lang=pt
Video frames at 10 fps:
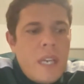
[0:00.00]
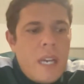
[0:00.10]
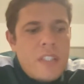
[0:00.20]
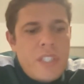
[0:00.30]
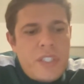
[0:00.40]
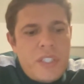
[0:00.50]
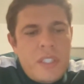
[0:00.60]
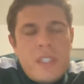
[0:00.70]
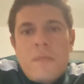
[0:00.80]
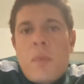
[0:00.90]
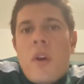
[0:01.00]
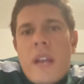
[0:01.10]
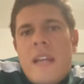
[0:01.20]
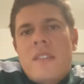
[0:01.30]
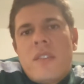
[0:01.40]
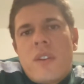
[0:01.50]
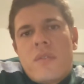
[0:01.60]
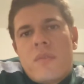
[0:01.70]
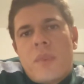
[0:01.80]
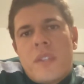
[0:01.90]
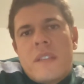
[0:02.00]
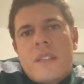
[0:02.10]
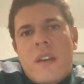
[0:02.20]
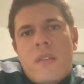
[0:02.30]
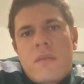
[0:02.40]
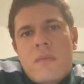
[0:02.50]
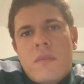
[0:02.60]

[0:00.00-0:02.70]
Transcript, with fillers: a gente explorar esse nosso potencial.